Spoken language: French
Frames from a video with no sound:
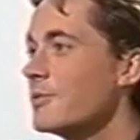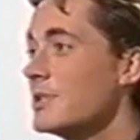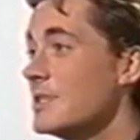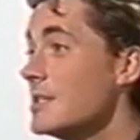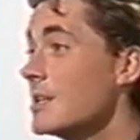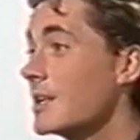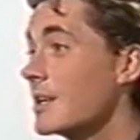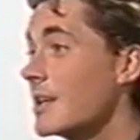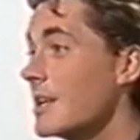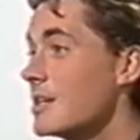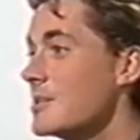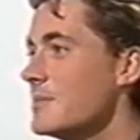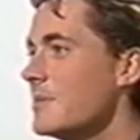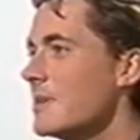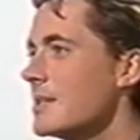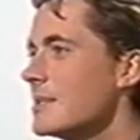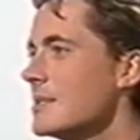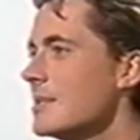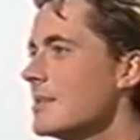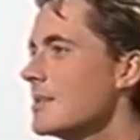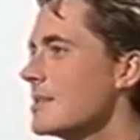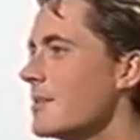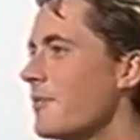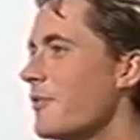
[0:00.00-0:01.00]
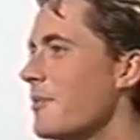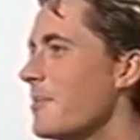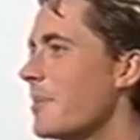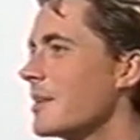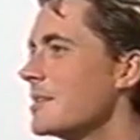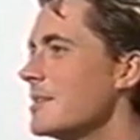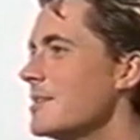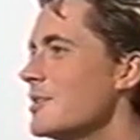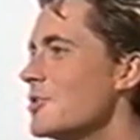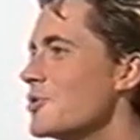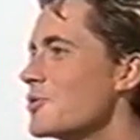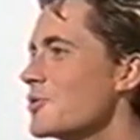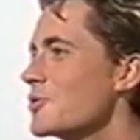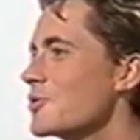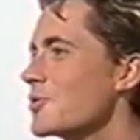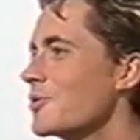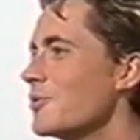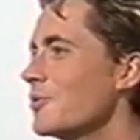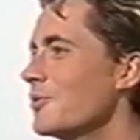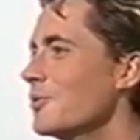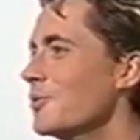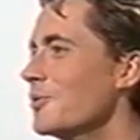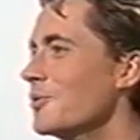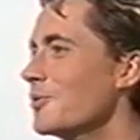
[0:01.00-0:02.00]
Vous disiez que la gymnastique, ça fait partie des choses
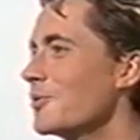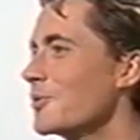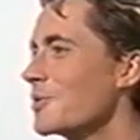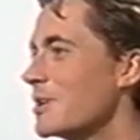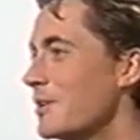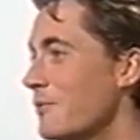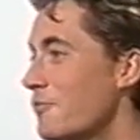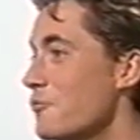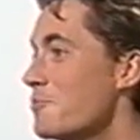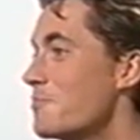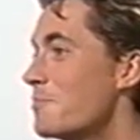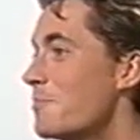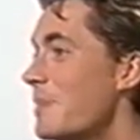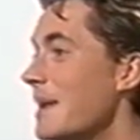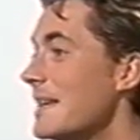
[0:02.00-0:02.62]
qui vous